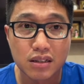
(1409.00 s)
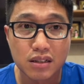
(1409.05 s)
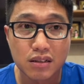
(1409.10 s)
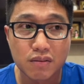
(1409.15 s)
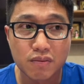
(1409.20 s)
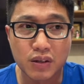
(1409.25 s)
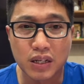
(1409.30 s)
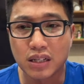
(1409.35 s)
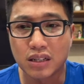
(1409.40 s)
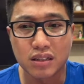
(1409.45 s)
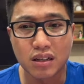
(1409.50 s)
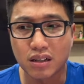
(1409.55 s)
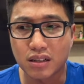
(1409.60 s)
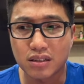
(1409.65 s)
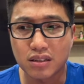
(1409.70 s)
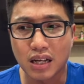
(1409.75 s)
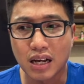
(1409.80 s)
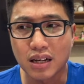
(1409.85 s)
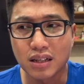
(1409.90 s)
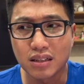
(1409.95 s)
Vì thực
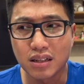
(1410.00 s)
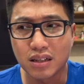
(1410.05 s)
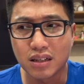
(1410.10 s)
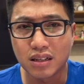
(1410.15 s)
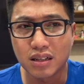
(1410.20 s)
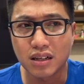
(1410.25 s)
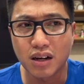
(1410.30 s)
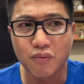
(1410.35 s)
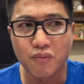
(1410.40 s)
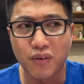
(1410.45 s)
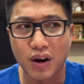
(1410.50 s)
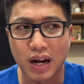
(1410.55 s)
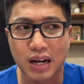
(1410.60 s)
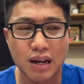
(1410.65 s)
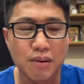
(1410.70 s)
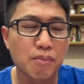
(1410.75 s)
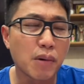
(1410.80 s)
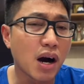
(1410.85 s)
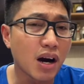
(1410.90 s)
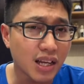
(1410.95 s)
tế thì không phải là
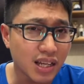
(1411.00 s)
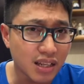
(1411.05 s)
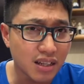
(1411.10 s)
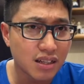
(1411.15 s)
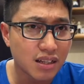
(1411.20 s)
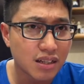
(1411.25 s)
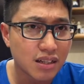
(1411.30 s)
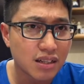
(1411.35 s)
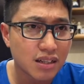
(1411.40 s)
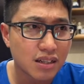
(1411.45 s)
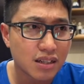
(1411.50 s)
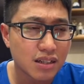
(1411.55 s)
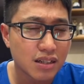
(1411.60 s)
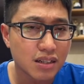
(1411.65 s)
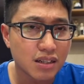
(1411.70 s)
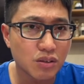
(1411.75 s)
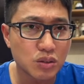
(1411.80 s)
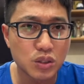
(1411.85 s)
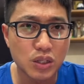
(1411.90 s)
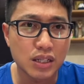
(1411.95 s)
mới,
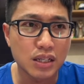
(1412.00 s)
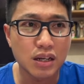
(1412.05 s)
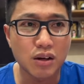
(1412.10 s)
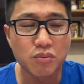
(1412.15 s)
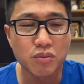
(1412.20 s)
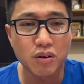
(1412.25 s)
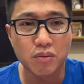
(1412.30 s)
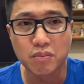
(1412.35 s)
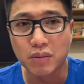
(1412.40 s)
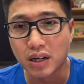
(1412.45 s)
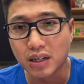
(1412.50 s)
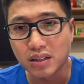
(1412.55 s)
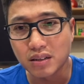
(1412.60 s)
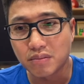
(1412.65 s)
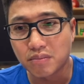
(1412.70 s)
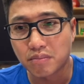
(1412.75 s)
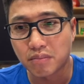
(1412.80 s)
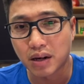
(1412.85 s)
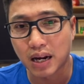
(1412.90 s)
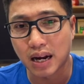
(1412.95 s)
câu chuyện này không còn mới,
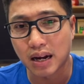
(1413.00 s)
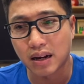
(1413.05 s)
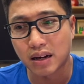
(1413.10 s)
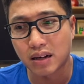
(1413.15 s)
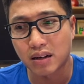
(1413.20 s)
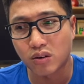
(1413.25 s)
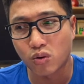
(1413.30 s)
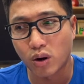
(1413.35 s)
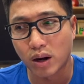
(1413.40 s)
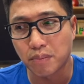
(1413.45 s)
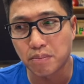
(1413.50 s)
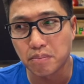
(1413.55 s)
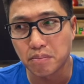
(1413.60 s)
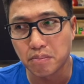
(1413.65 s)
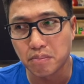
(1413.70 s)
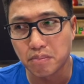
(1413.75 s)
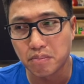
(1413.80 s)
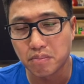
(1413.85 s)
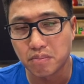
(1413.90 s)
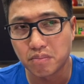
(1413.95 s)
mà khoảng
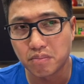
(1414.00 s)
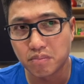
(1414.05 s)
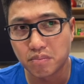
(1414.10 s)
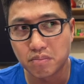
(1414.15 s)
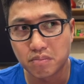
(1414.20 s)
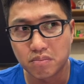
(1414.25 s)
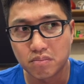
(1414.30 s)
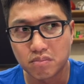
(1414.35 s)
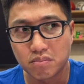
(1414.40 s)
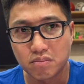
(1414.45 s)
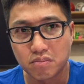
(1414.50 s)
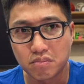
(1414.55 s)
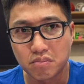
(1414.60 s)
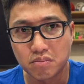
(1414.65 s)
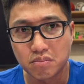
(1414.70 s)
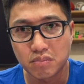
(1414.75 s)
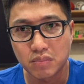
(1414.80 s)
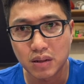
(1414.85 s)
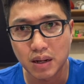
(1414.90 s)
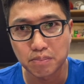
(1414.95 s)

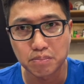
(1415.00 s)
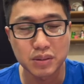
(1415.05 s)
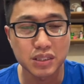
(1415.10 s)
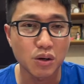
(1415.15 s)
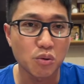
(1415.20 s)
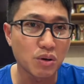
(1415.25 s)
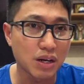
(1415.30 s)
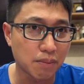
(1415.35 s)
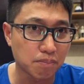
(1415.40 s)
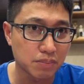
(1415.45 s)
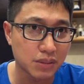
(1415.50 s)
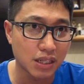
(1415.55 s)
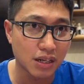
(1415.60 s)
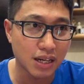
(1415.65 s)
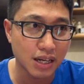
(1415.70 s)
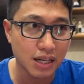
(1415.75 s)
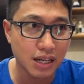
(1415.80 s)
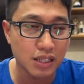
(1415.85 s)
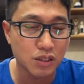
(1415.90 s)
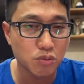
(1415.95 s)
năm sáu năm trở
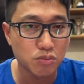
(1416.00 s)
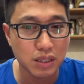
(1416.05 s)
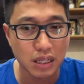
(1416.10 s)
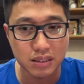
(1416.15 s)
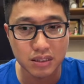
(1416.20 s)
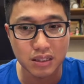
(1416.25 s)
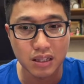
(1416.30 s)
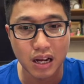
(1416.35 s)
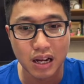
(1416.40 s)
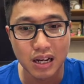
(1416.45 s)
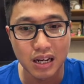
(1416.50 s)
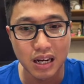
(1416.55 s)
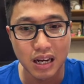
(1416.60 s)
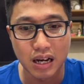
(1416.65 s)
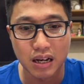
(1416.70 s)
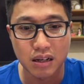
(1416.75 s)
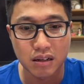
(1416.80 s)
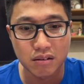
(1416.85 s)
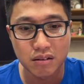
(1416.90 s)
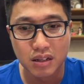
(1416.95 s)
lại đây chúng ta sẽ thấy
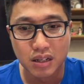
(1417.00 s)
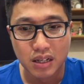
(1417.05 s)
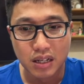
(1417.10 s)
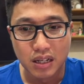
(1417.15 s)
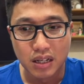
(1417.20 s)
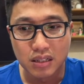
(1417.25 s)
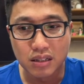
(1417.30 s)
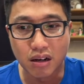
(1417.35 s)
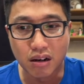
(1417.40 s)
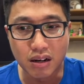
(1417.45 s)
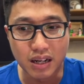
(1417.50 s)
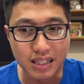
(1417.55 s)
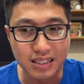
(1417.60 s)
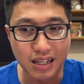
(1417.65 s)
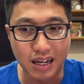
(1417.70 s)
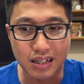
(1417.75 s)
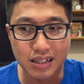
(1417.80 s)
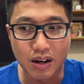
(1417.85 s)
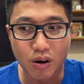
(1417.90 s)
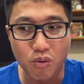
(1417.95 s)
là những cái
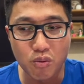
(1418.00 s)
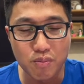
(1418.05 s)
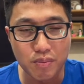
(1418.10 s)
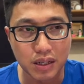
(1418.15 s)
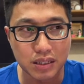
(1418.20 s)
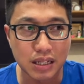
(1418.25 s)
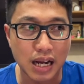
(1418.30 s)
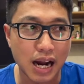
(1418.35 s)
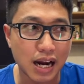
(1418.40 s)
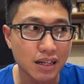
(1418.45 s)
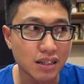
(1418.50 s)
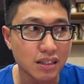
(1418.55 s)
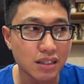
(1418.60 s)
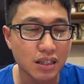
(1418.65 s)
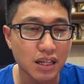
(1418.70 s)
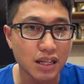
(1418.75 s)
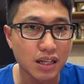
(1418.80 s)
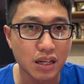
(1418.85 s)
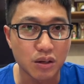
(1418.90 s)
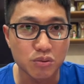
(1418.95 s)
trận đấu mà thắng
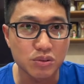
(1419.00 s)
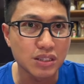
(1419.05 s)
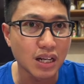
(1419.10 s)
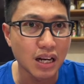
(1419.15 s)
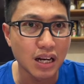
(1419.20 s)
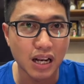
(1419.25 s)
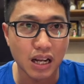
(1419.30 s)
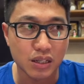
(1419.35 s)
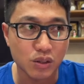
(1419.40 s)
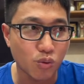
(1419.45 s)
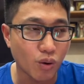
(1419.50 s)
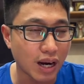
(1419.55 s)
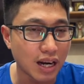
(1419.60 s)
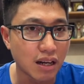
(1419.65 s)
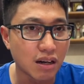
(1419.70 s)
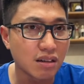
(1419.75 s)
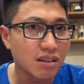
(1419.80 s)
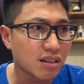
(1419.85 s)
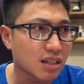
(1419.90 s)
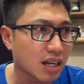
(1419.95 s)
cái kiểu chênh lệch quá
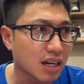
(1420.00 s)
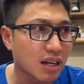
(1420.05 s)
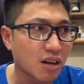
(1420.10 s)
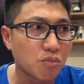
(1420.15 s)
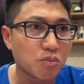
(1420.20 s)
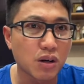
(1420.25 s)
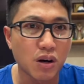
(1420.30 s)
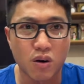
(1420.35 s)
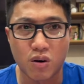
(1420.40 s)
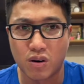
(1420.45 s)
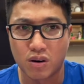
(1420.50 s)
lớn nó đã không còn.